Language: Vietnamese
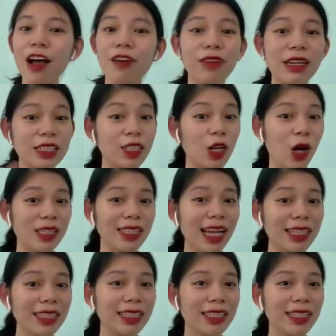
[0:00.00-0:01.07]
Và giỏ
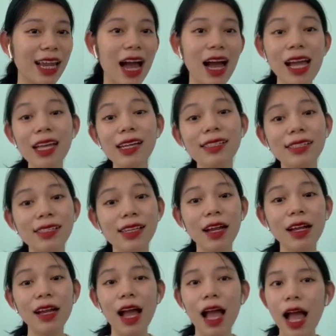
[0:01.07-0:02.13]
sách chính là un
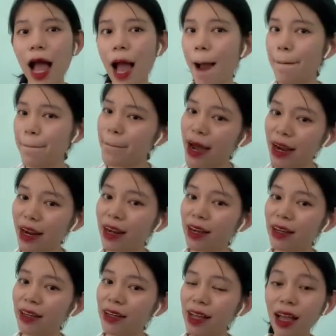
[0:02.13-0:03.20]
sac à main,
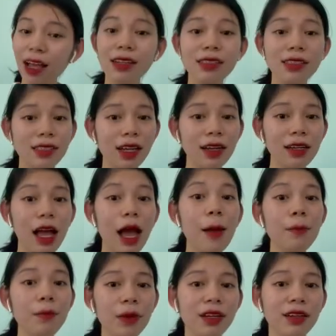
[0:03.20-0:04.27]
un sac à
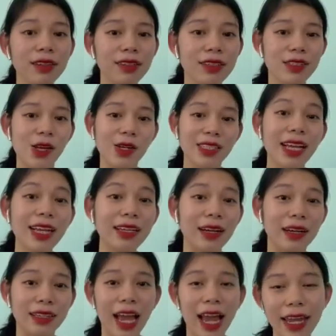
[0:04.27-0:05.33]
main, giỏ sách cả
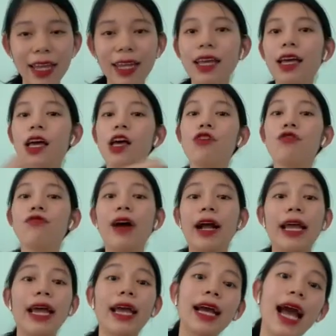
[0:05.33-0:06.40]
tay. Và
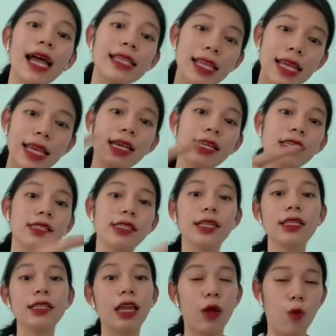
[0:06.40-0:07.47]
cái khăn ấy chính
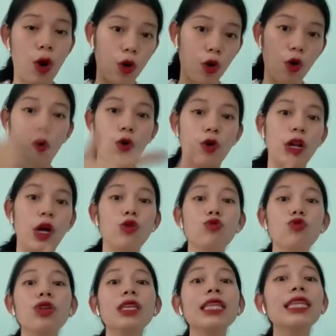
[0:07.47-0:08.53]
để quàng cổ là
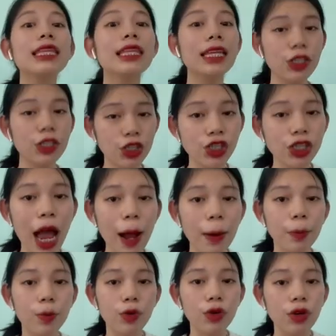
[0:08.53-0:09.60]
une
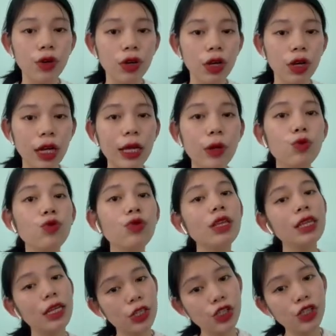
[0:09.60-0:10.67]
écharpe,
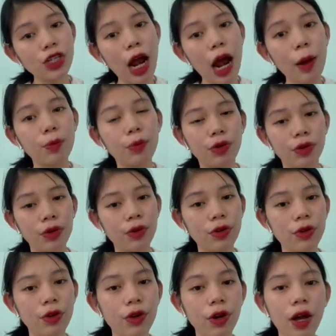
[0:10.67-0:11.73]
une écharpe.
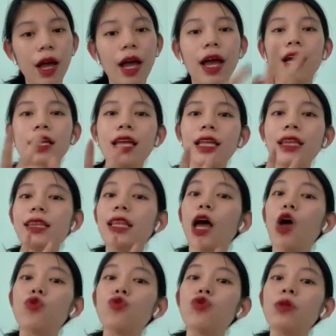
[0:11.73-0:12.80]
Nhẫn
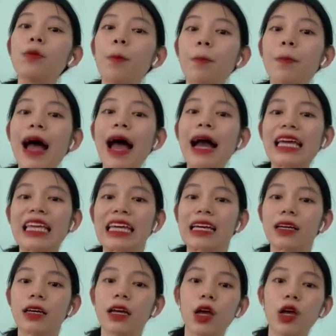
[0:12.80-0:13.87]
une bague,
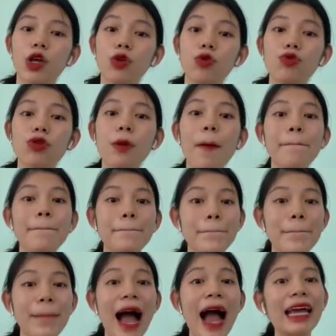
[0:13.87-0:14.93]
une
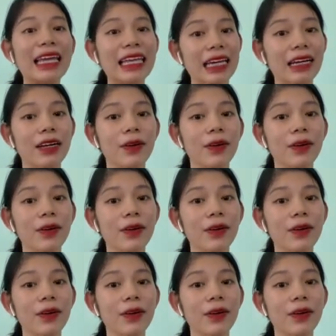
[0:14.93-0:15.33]
bague.